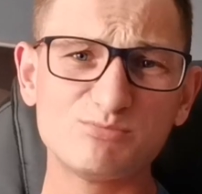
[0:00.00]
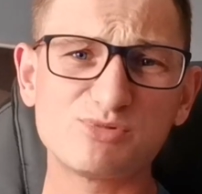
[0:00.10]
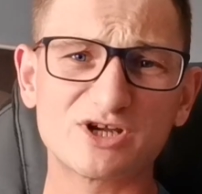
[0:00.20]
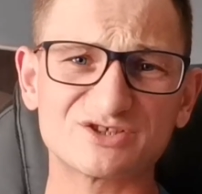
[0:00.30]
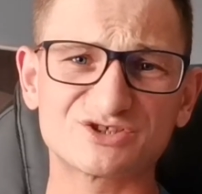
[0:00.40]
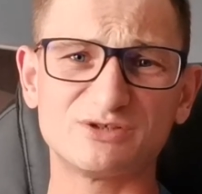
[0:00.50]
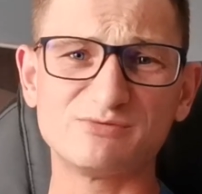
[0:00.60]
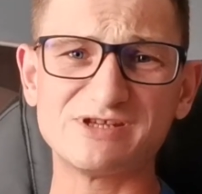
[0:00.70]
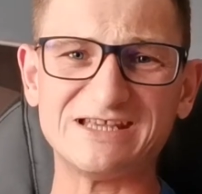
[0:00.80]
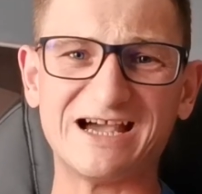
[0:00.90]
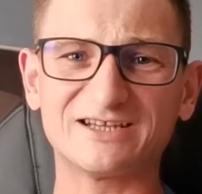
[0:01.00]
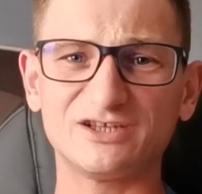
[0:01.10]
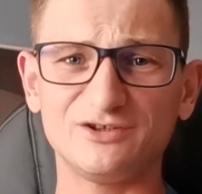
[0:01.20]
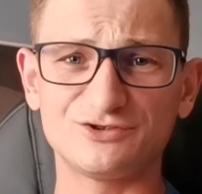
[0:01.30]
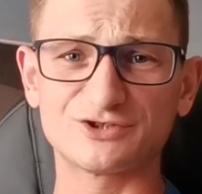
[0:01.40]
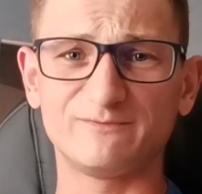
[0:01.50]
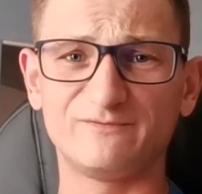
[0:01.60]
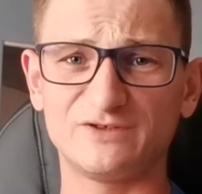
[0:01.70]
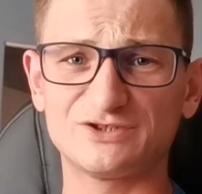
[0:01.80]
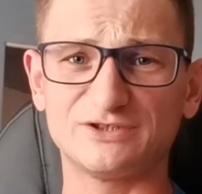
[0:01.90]
i pokażę Tobie jak i
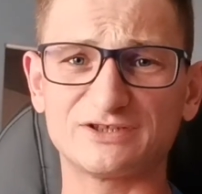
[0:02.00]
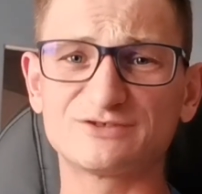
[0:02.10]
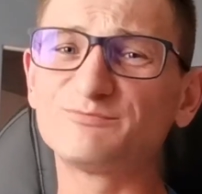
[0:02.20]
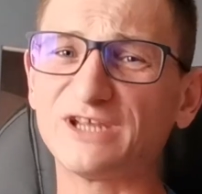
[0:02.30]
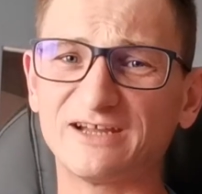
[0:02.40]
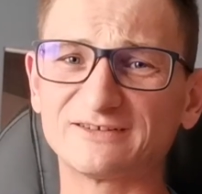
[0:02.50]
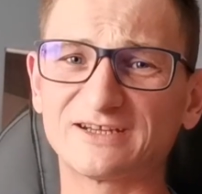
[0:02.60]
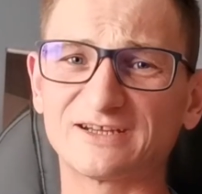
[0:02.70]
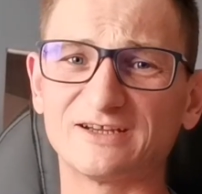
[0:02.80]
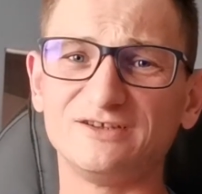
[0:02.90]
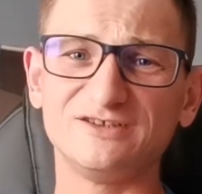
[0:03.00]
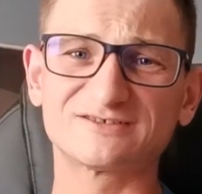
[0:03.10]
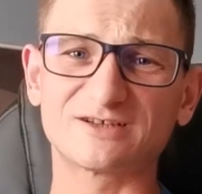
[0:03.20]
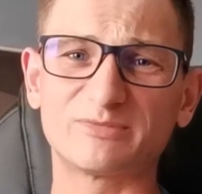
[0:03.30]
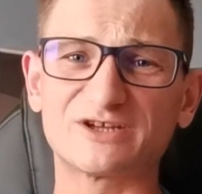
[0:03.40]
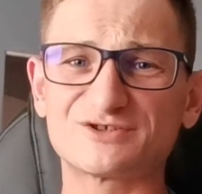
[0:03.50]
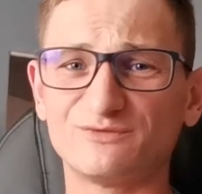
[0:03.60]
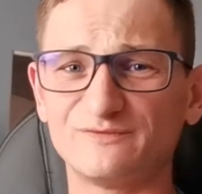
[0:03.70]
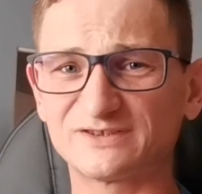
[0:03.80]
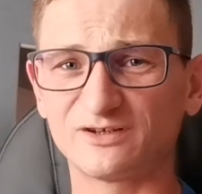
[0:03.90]
czym wycinać piankę
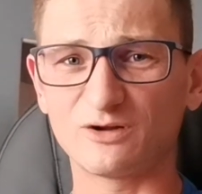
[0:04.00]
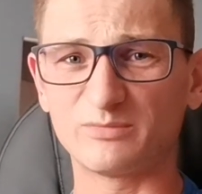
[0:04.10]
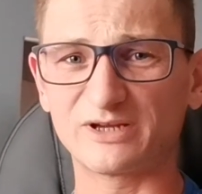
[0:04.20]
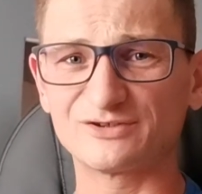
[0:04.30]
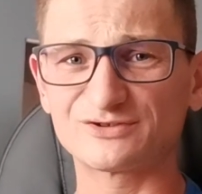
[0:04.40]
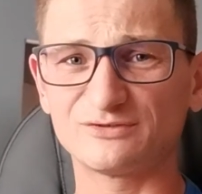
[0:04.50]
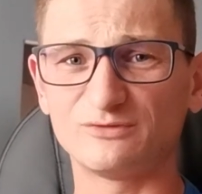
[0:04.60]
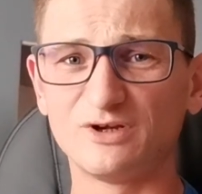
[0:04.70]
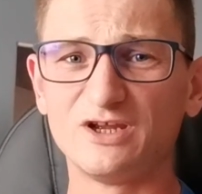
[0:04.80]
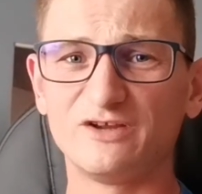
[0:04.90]
niskoprężną, wysokoprężną